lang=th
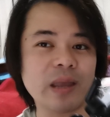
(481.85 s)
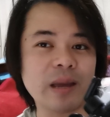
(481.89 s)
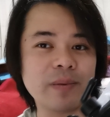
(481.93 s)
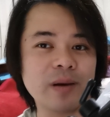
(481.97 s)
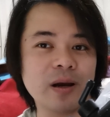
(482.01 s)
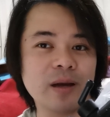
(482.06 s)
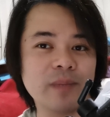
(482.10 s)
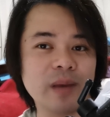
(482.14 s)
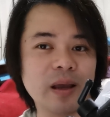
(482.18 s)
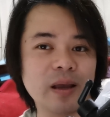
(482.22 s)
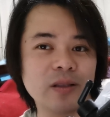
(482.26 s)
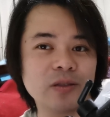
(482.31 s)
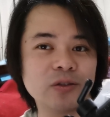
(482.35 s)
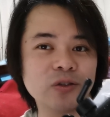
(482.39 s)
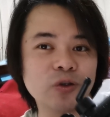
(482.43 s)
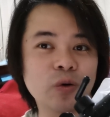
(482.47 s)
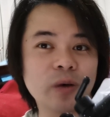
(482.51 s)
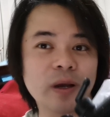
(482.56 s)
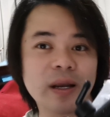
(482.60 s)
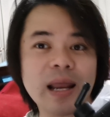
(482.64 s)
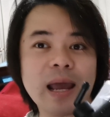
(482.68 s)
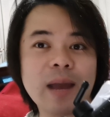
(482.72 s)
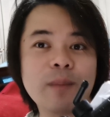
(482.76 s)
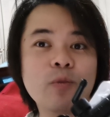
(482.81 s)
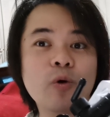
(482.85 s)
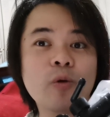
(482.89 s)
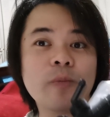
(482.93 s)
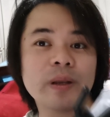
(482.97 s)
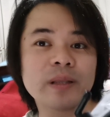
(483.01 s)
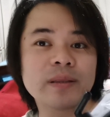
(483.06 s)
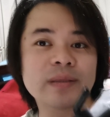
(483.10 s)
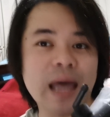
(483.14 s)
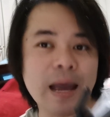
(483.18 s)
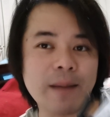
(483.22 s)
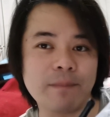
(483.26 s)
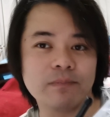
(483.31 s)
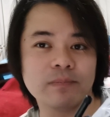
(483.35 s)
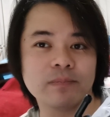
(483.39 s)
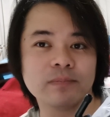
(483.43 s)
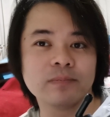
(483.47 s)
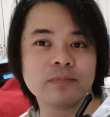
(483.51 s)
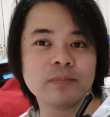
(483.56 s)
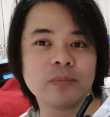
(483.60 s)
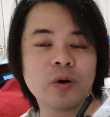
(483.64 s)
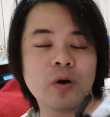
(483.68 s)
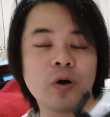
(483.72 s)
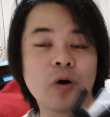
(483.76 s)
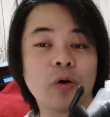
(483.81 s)
น้ำหนักเพิ่มละจนกระทั่งโมเมนตัม
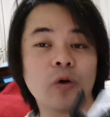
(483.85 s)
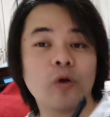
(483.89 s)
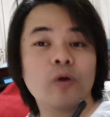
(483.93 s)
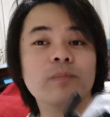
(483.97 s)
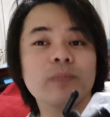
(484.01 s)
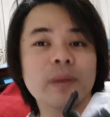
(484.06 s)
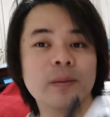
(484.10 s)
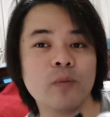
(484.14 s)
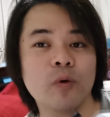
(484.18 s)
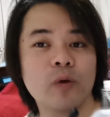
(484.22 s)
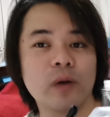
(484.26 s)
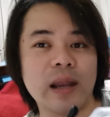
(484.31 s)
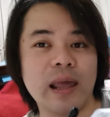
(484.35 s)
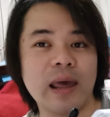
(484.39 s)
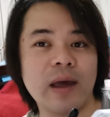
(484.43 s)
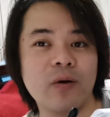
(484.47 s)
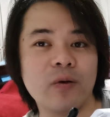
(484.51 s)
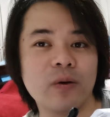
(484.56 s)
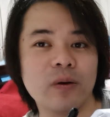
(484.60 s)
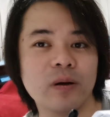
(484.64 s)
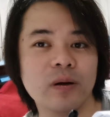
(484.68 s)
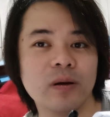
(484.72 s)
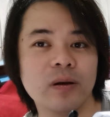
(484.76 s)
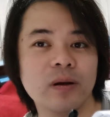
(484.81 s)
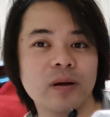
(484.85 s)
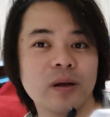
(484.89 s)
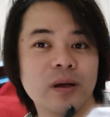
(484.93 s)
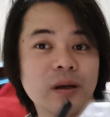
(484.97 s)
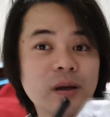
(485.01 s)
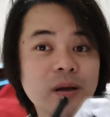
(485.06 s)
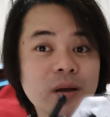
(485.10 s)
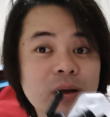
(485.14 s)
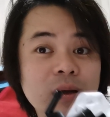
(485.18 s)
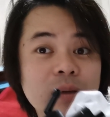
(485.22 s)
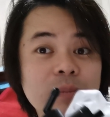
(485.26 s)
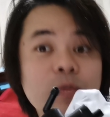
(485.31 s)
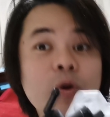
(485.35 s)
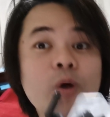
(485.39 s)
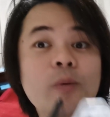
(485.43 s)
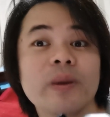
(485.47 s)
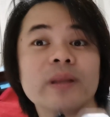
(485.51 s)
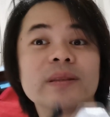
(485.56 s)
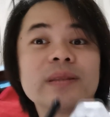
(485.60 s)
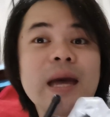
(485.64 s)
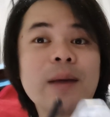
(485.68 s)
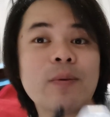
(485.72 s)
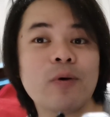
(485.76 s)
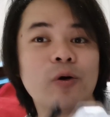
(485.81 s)
ของรถมันหมดแล้วโม
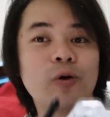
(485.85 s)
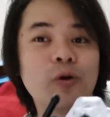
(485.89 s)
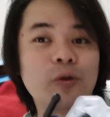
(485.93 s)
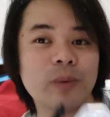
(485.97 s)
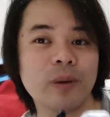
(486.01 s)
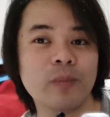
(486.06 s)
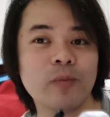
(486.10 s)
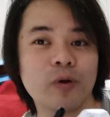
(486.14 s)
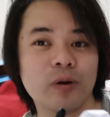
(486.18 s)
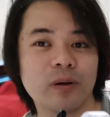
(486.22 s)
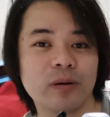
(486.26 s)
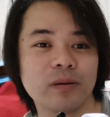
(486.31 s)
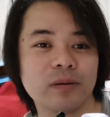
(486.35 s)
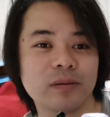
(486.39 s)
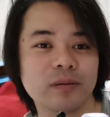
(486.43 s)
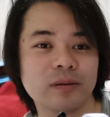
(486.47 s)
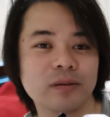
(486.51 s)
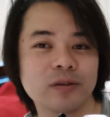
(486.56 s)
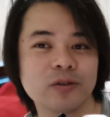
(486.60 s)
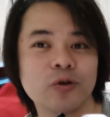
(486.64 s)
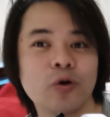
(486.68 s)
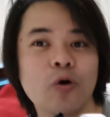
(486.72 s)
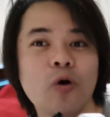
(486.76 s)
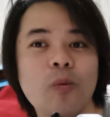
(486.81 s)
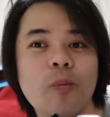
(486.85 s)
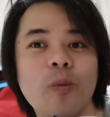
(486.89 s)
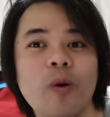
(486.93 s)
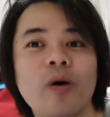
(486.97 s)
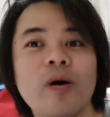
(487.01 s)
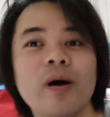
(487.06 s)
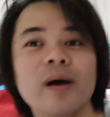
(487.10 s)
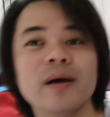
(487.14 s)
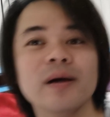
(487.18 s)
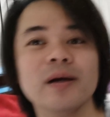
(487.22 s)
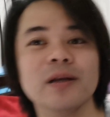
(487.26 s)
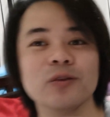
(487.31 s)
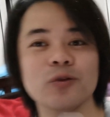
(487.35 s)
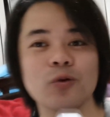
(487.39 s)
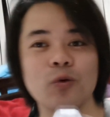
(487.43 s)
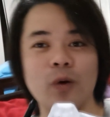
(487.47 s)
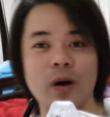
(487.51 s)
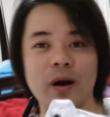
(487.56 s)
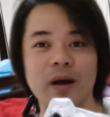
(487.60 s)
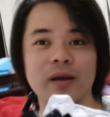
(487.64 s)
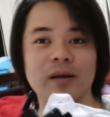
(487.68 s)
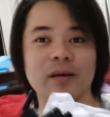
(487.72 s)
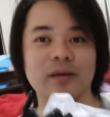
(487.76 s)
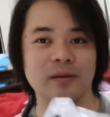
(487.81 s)
เมนตัมของรถมันหมดโชคมันก็คืนตั
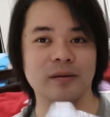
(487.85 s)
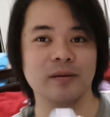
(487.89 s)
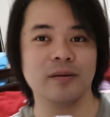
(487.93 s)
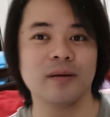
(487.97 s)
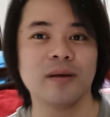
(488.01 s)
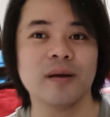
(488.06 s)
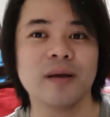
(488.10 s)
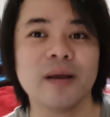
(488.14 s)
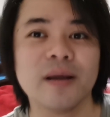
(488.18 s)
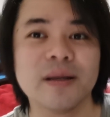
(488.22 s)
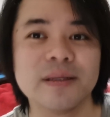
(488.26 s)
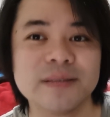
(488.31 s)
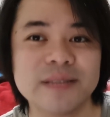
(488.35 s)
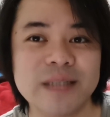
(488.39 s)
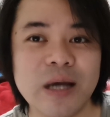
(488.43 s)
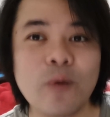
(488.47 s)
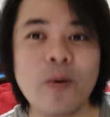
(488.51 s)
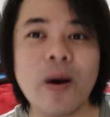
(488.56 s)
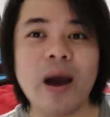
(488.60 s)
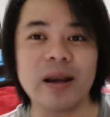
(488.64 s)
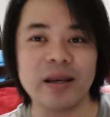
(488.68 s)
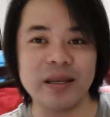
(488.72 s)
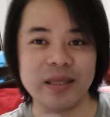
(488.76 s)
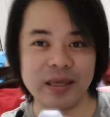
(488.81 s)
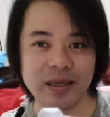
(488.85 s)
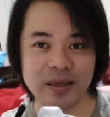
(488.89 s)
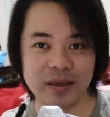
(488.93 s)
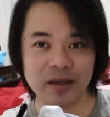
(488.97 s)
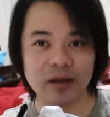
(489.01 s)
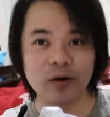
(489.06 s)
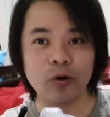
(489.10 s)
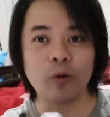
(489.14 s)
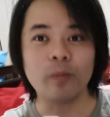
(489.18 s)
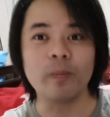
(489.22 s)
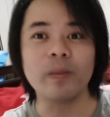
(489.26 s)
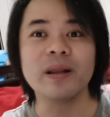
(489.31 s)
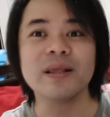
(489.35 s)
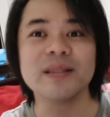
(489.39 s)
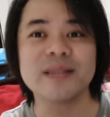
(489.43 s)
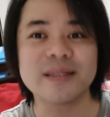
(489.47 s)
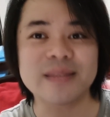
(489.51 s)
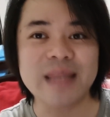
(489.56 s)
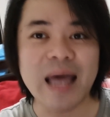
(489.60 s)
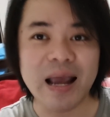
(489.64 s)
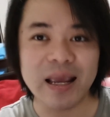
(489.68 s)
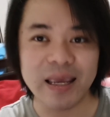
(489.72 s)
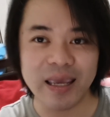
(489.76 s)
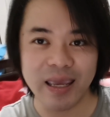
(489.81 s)
ว จังหวะนี้รถมันถึง
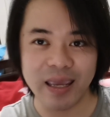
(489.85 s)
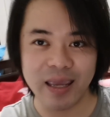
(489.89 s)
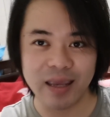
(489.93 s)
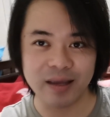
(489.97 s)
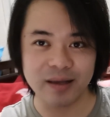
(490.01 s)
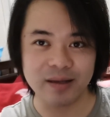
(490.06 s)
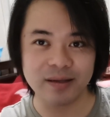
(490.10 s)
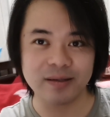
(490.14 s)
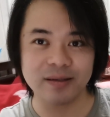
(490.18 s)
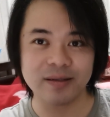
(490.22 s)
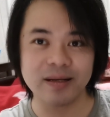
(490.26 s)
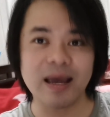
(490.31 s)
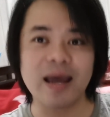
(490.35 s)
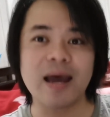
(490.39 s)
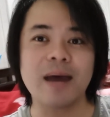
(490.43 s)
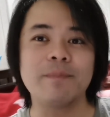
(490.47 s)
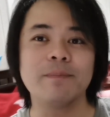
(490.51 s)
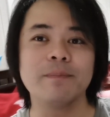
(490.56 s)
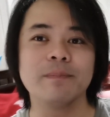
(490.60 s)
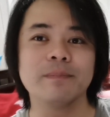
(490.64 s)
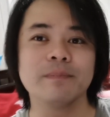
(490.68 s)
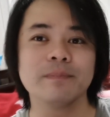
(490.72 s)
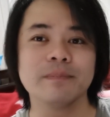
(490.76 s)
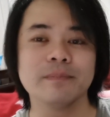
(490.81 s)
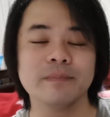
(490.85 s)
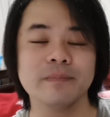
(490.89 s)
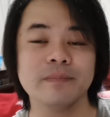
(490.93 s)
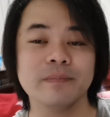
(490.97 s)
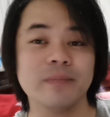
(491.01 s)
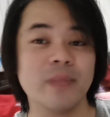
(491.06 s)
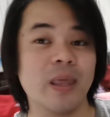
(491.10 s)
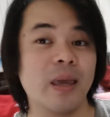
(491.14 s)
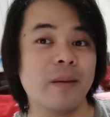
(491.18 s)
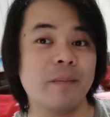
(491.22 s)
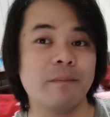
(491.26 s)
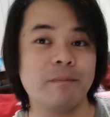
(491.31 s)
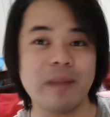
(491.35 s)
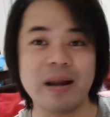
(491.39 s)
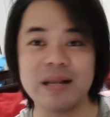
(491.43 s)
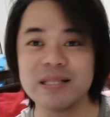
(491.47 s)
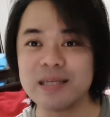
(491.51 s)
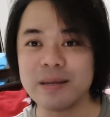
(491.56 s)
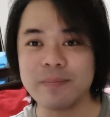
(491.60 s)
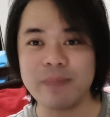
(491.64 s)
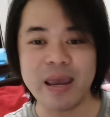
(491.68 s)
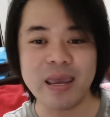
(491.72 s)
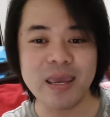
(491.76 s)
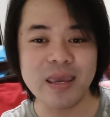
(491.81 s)
จะตั้งเองนะครับ อืมมัน
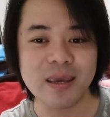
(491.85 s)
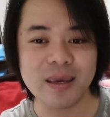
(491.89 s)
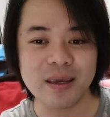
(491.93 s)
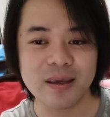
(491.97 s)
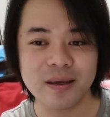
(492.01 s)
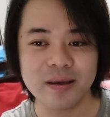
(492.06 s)
จะไม่